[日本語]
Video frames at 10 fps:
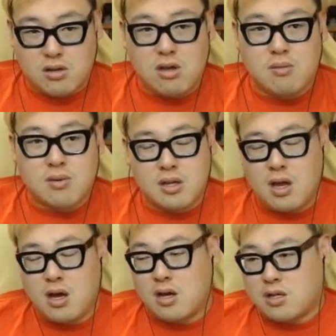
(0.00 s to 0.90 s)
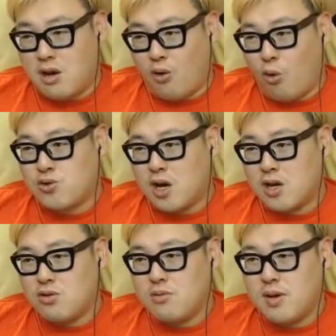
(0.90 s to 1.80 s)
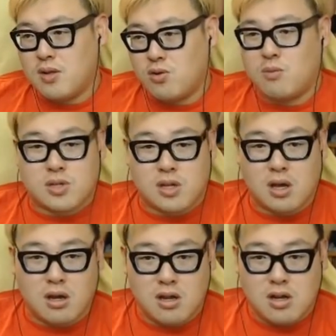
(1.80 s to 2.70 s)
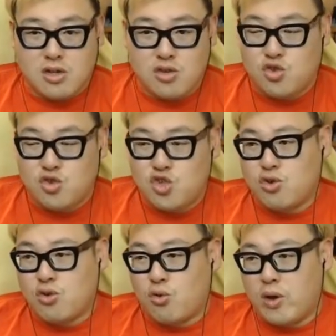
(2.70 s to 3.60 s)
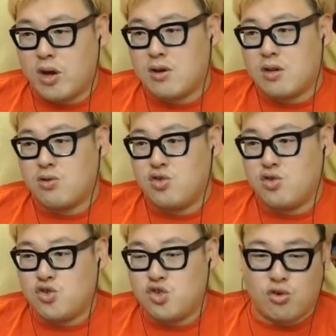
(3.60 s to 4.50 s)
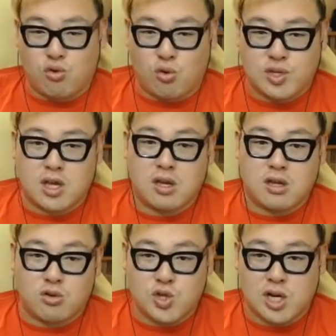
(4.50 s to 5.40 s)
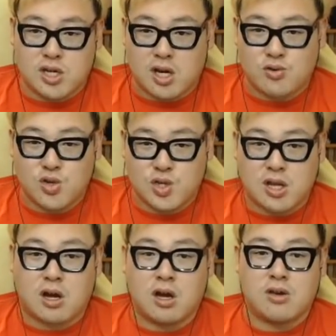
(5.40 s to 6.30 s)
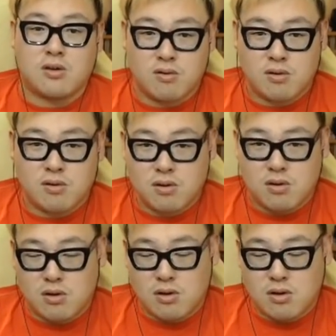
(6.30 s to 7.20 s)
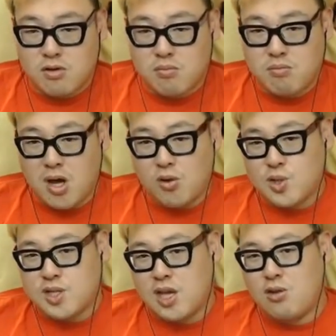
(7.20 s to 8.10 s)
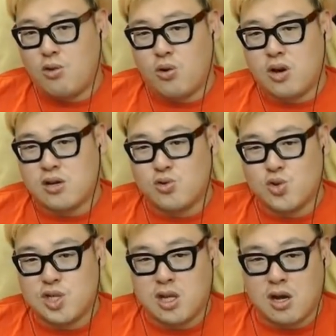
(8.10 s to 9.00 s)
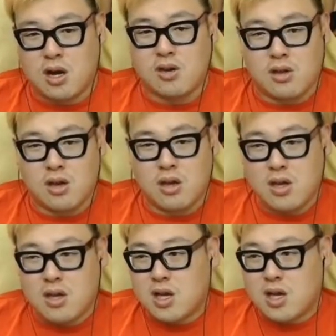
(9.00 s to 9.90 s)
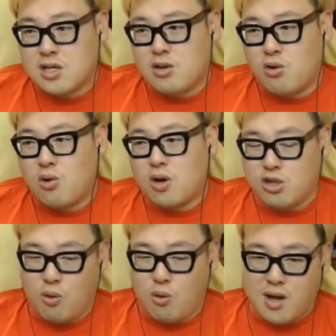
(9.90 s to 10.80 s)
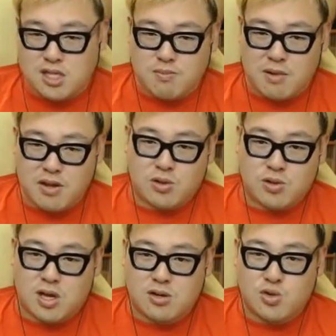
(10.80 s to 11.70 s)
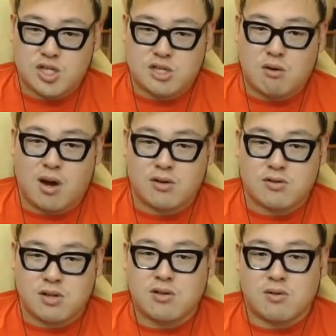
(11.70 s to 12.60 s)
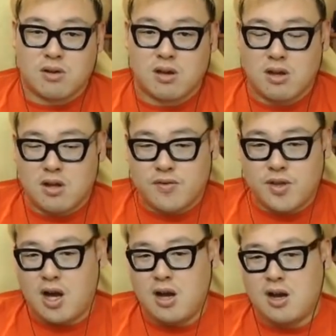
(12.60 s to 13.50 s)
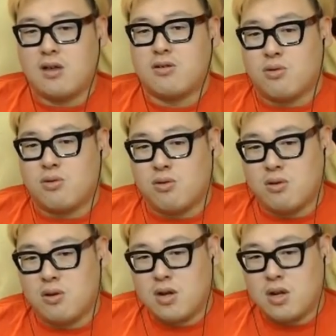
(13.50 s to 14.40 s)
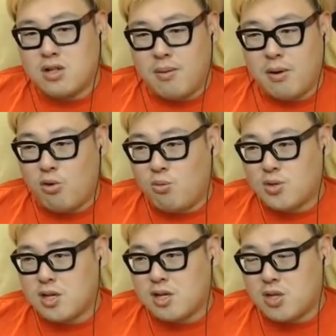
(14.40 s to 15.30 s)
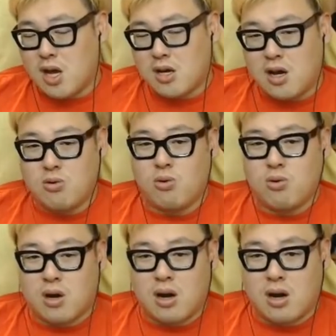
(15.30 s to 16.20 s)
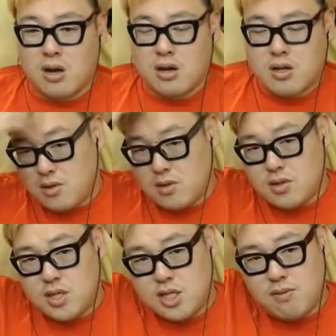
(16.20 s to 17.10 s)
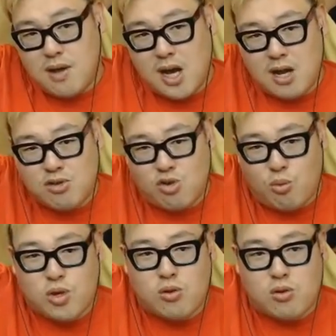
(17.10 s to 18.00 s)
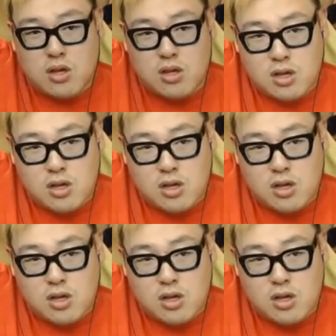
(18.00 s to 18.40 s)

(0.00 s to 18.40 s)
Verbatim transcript: 例えばさなんかさオフ会のイベントでもさ入場料500円と入場料5000円どっちが客の質高いよまあ5000円の方が客の質高いよね安い方が人は集まるけど客の質は悪くなるよねって考えると、タバコもお酒も高い方が、質は上がると思うけどね。